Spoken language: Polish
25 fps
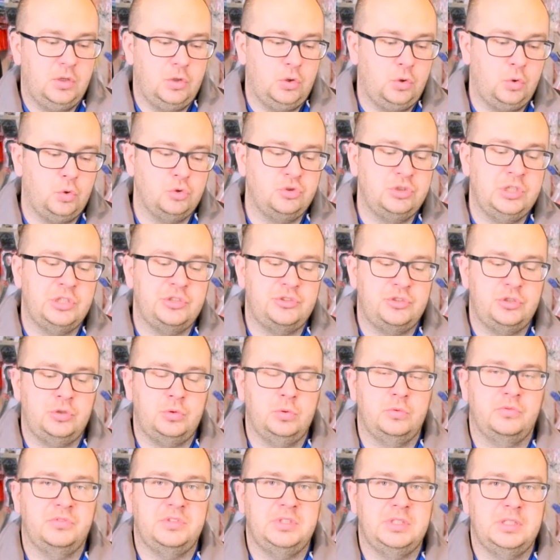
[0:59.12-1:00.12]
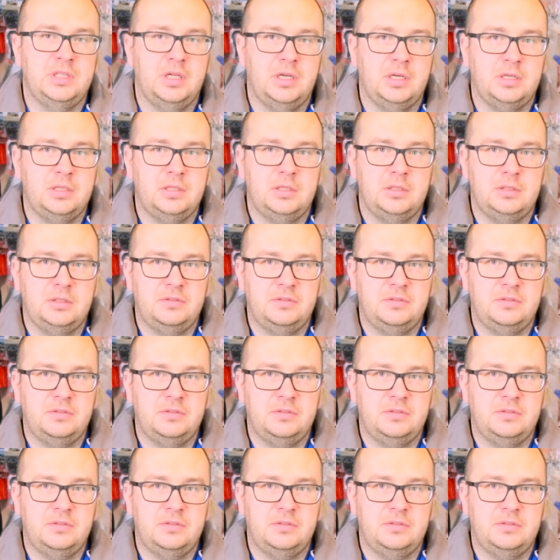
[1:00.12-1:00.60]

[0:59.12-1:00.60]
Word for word: Różne szczytówki, tak?